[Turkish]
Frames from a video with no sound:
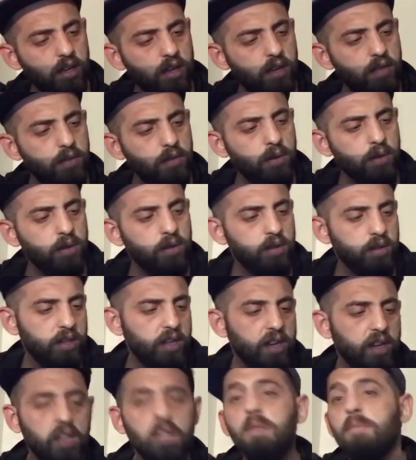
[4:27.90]
Evi
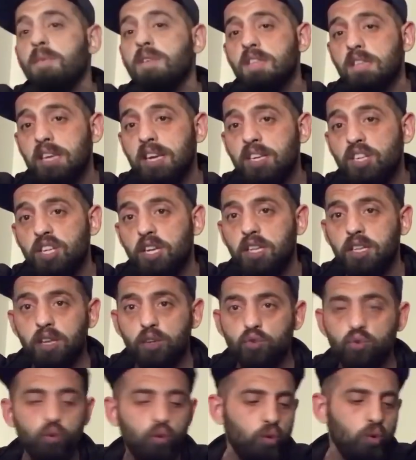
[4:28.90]
yakalaması
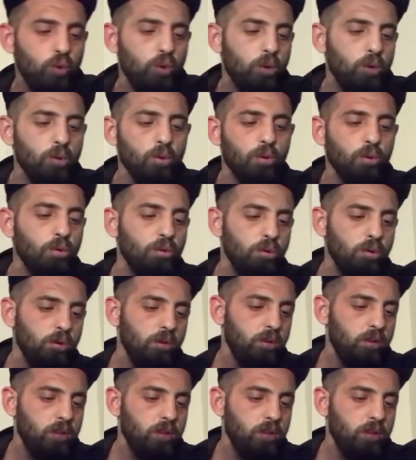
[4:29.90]
gerçekten çok kolay oldu.